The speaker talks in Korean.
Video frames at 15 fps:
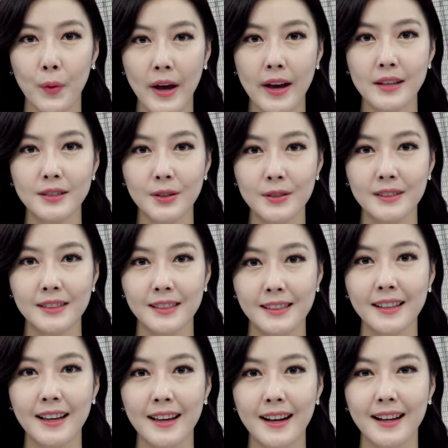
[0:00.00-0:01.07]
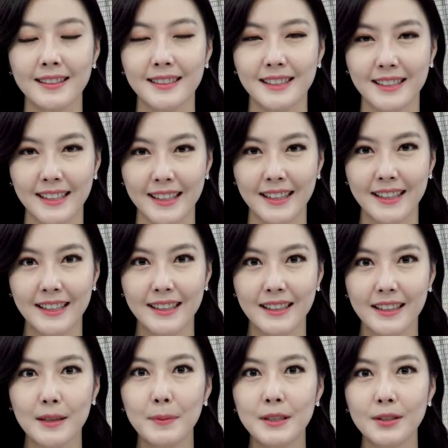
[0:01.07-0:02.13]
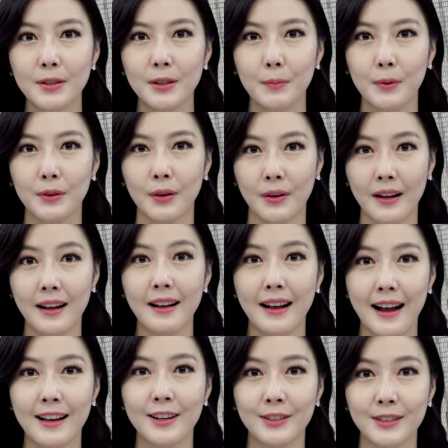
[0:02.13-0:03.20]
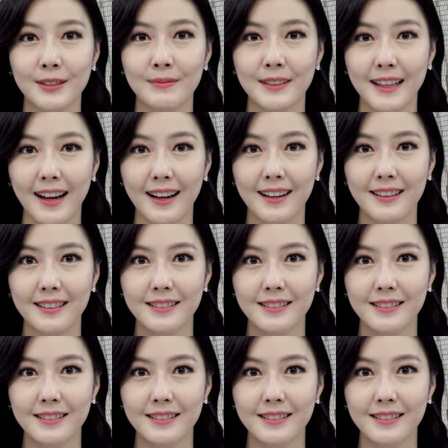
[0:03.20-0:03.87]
왜 설치를 해야 하는지 김인선 리포터가 알려드립니다.